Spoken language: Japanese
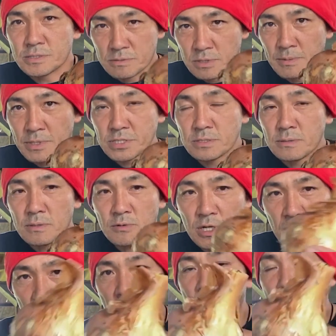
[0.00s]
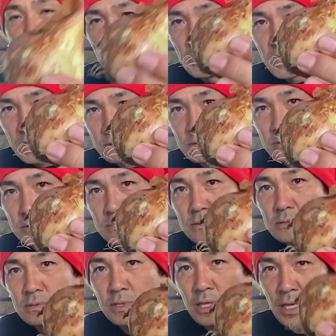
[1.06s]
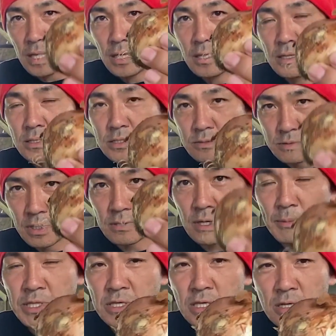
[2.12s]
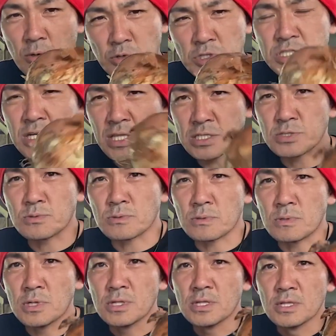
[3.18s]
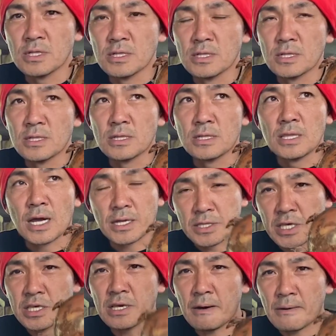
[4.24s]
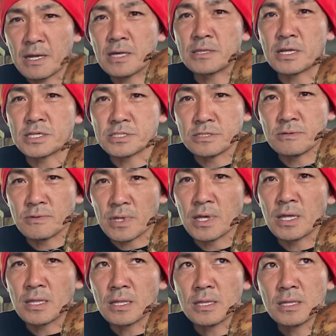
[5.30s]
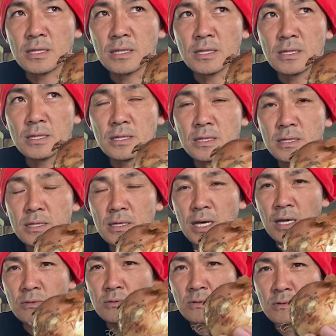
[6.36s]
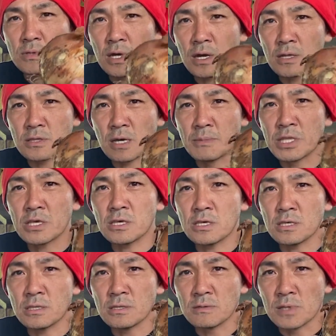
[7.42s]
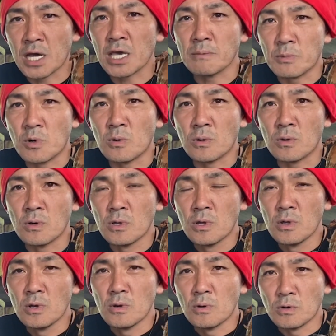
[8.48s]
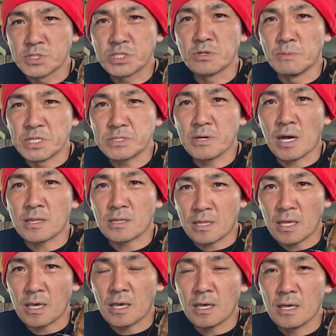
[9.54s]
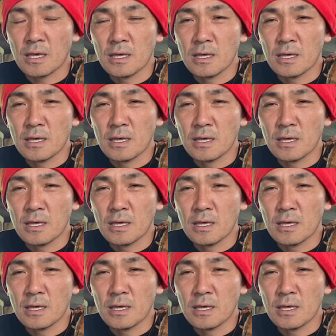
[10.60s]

作ってますこれはあの無農薬で作ってる玉ねぎ今年はねちょっとなんか出来が悪かったらしいよねあのー、なんか玉ねぎの苗もオスとメスがあって